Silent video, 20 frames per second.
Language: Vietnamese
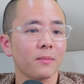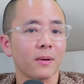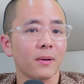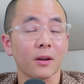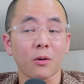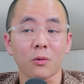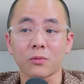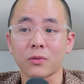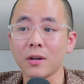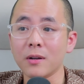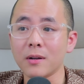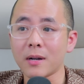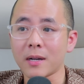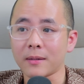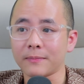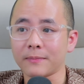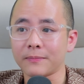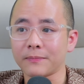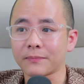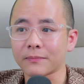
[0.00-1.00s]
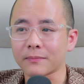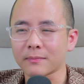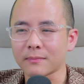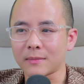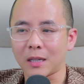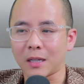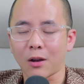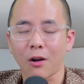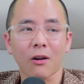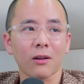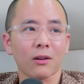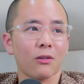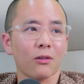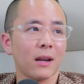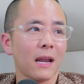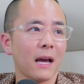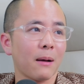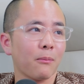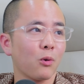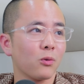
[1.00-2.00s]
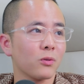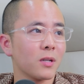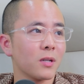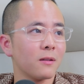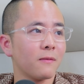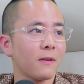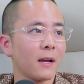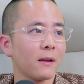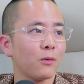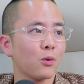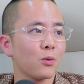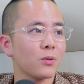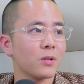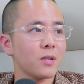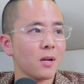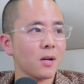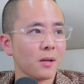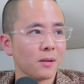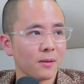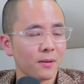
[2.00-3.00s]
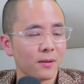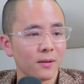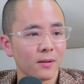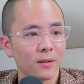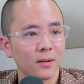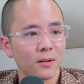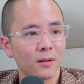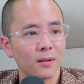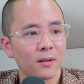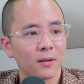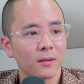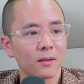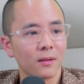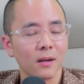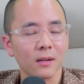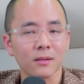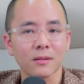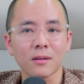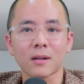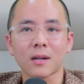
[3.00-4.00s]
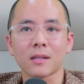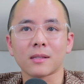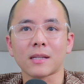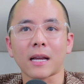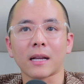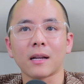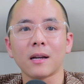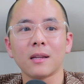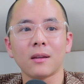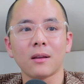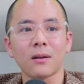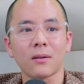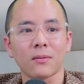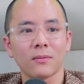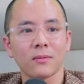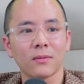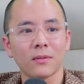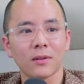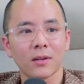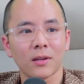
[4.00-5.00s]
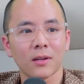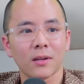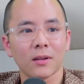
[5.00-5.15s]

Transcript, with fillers: cái đội mà đầu tư ấy thì họ còn làm hồ sơ vay vốn trước, tức là chưa cần giải ngân đâu.